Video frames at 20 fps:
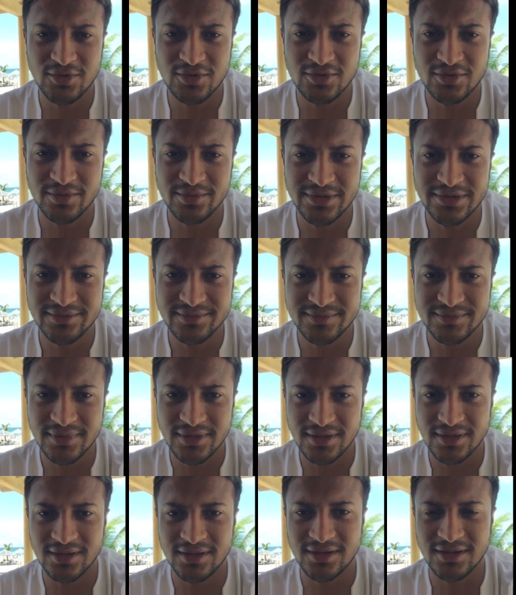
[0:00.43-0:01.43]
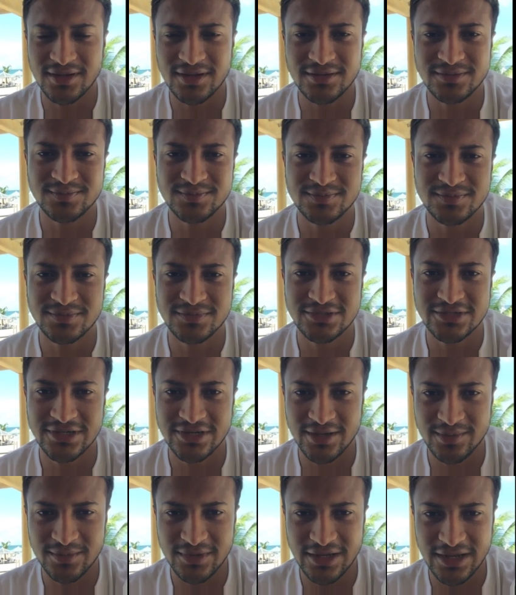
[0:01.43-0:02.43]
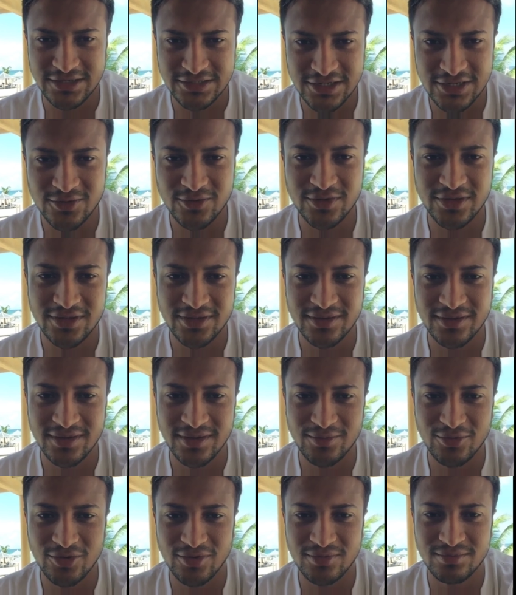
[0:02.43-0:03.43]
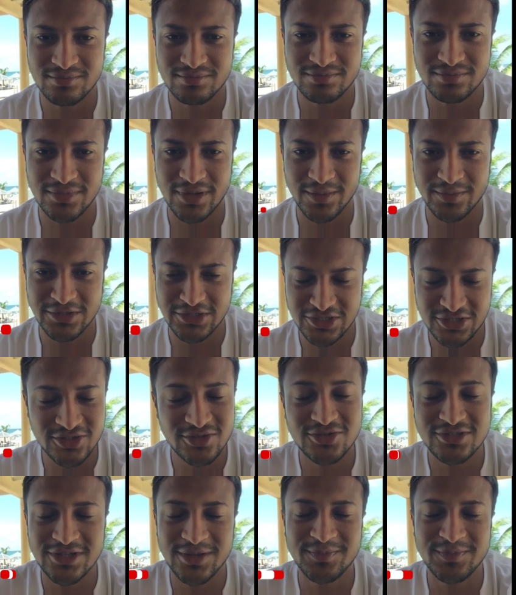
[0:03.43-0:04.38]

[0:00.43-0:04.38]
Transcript: চার বছর আগে কি করেছিস তার মানে এনে যে চার বছর পরেও সেটা করতে পারবো